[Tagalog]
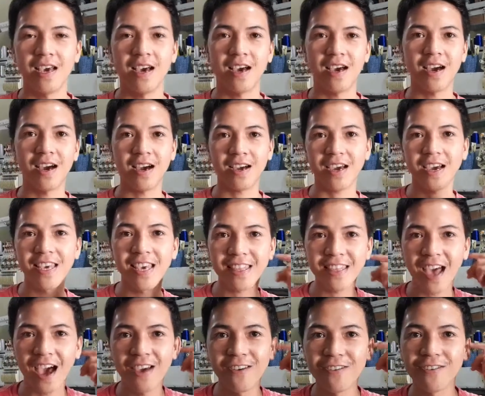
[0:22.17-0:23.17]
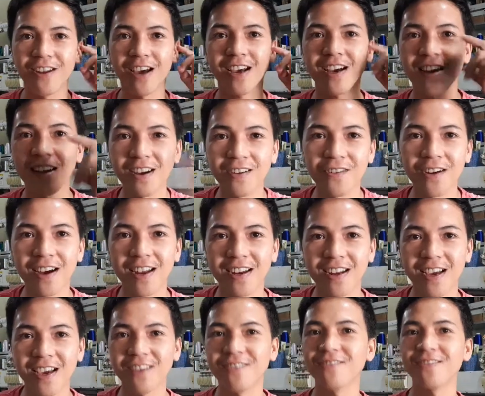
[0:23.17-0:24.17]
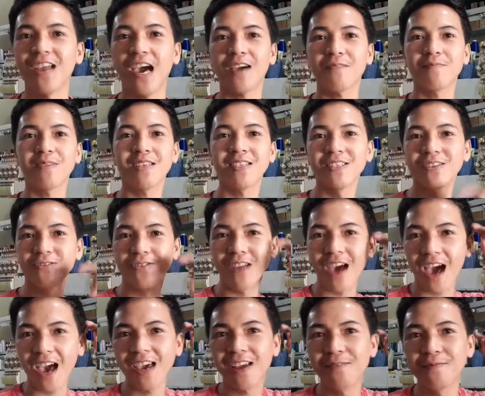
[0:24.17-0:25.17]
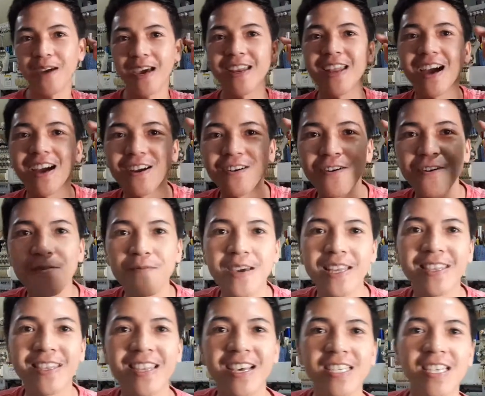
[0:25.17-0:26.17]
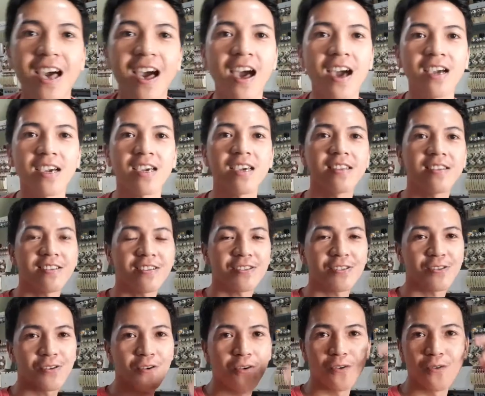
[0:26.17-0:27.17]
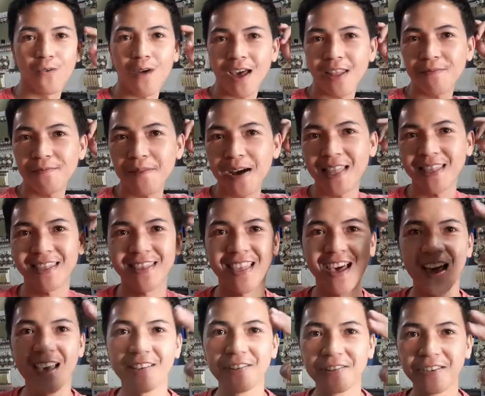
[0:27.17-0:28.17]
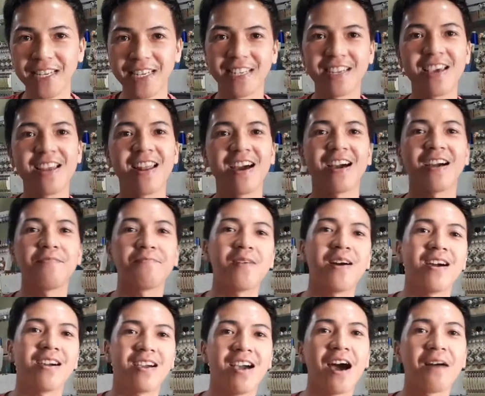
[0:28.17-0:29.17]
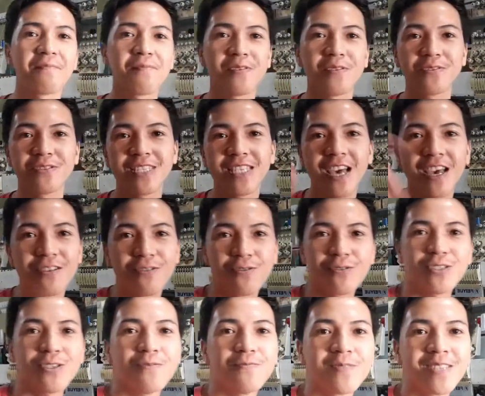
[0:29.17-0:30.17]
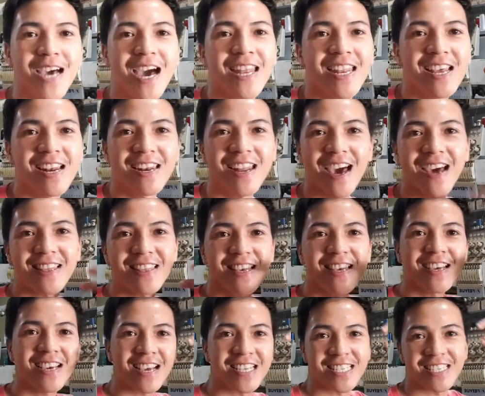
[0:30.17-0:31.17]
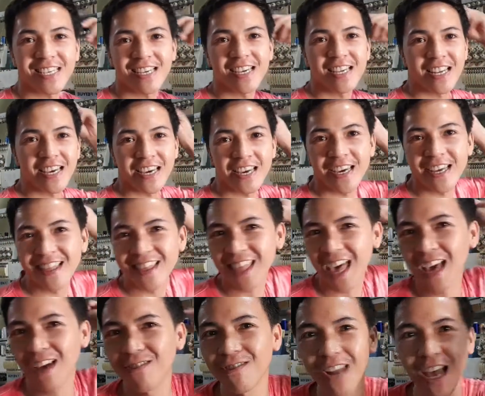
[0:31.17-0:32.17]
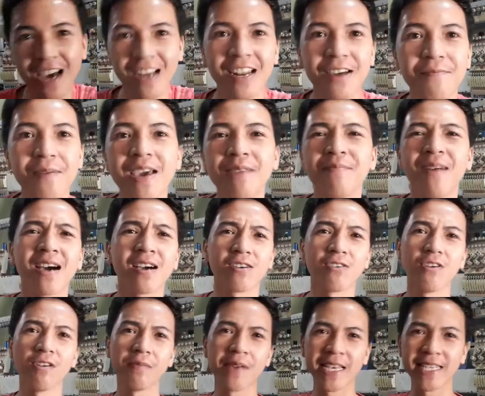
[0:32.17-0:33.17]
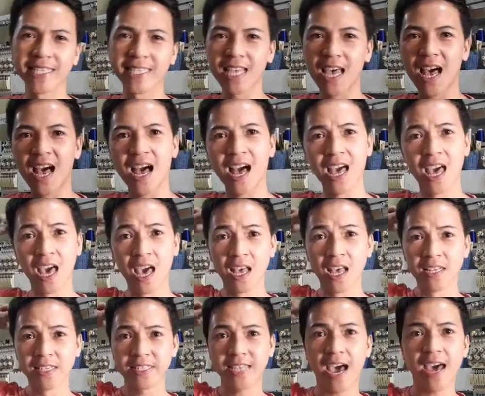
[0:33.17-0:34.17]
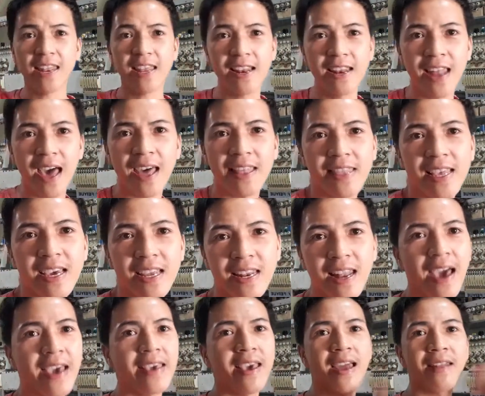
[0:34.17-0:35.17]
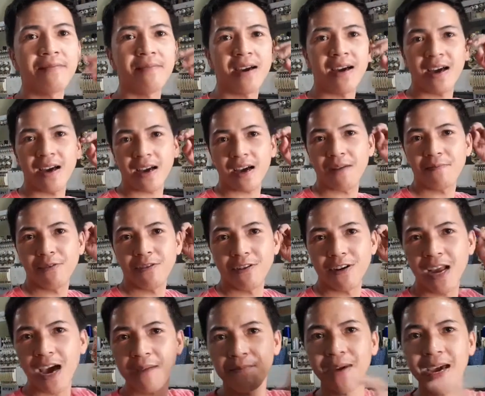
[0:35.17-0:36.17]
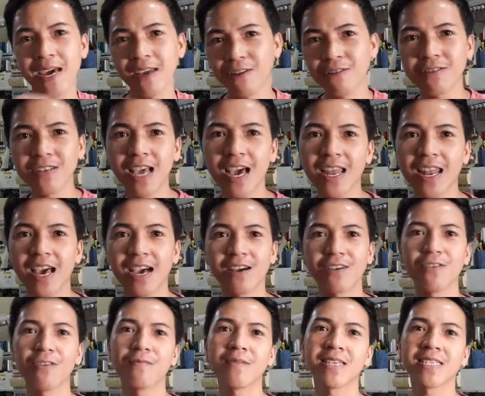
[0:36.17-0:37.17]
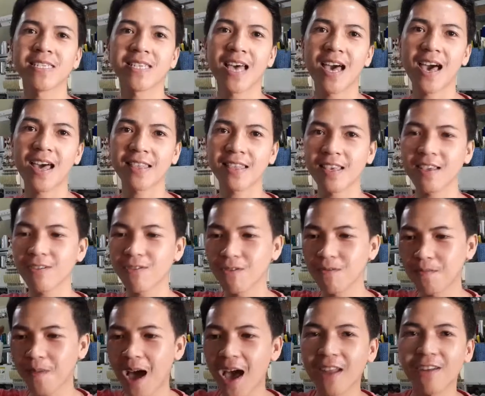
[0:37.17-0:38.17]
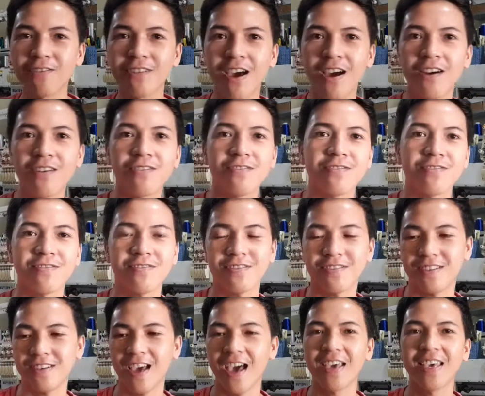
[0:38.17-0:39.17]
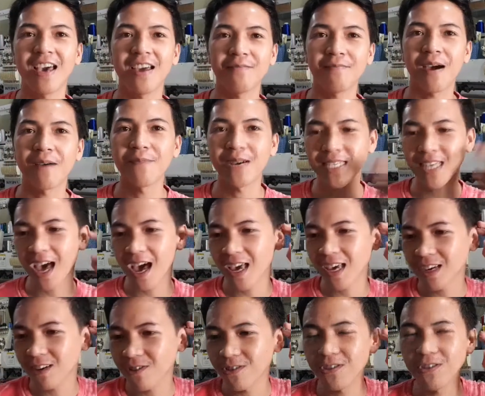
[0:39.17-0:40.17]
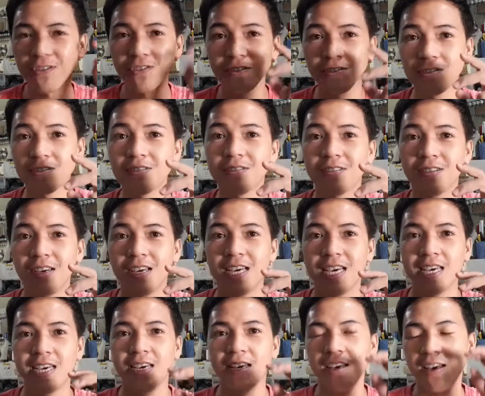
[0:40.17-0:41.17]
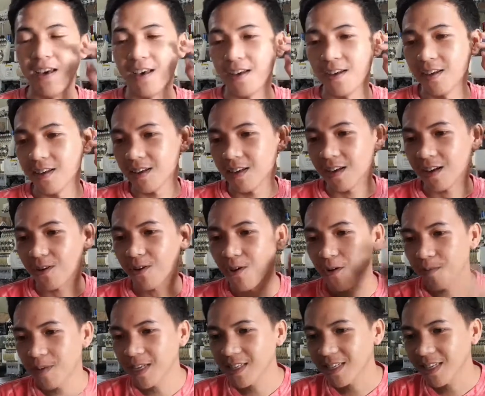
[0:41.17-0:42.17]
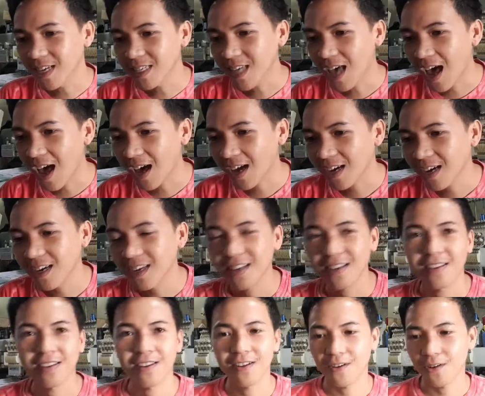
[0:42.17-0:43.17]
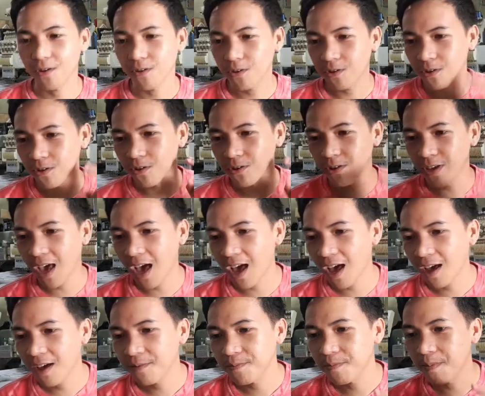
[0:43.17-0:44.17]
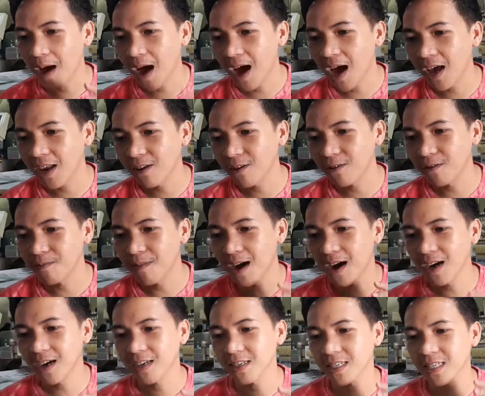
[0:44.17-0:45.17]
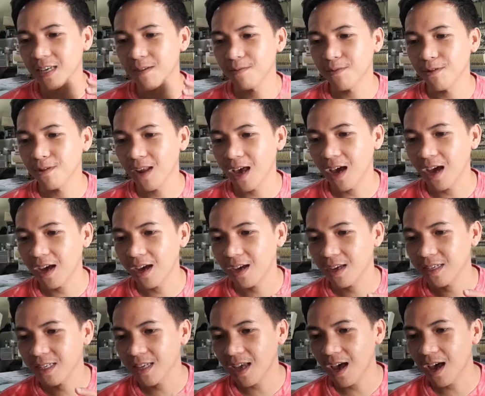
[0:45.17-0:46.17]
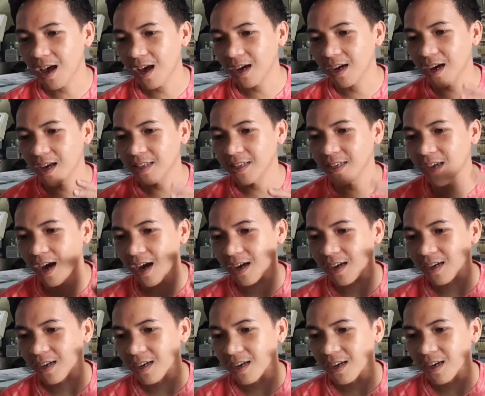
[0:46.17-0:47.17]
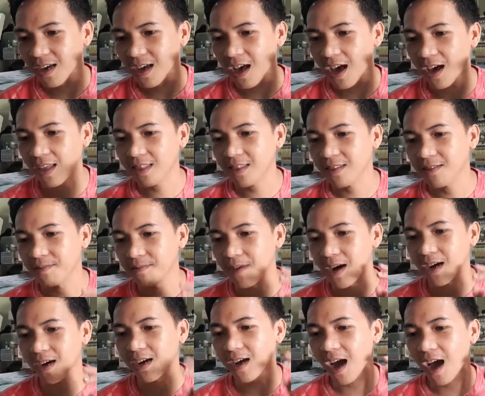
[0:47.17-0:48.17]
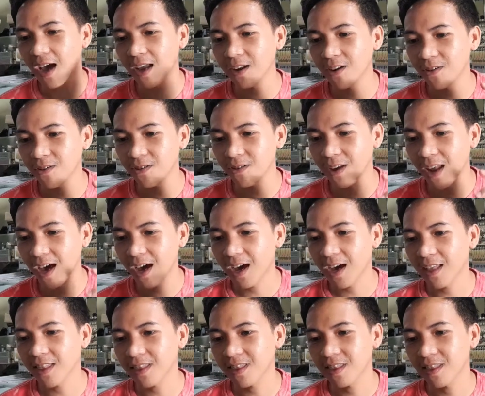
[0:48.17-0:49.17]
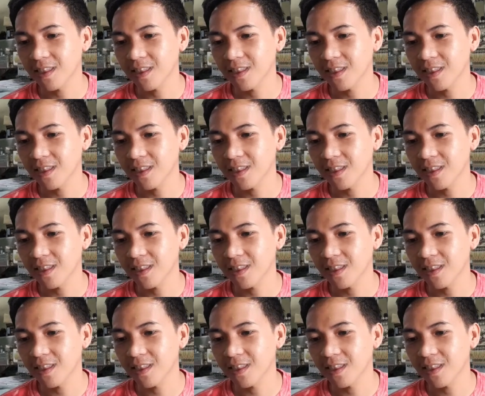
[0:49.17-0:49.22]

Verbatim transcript: uh, Kaya tayo nakagawa ngayon ng video dahil may nag-comment na sa akin So one month tayo hindi nakapag-upload sa YouTube channel natin Kasi hinihintay ko lang na may mag-comment sa channel natin Ayan mga kaborda, mayroon nga nag-comment sa atin kung paano daw Ayan, babasahin ko yung Comment niya sa akin, Kuya, paano magsimula sa ganyang at magkano lahat